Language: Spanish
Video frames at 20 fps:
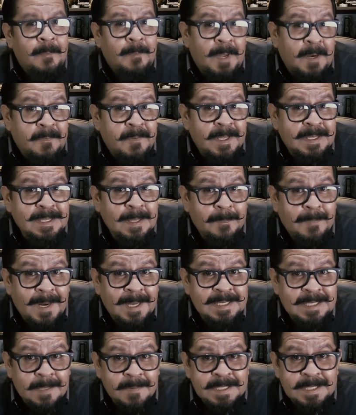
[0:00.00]
perfecta
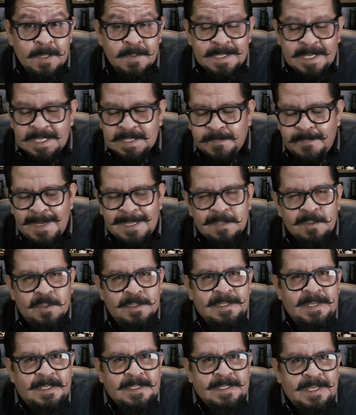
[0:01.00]
para cerveceros
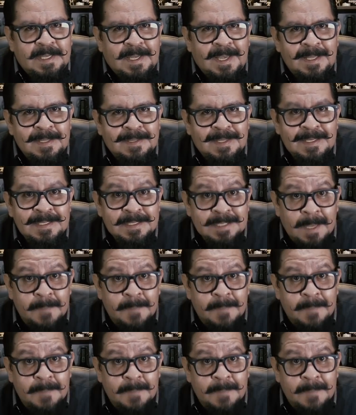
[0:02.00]
expertos y exigentes,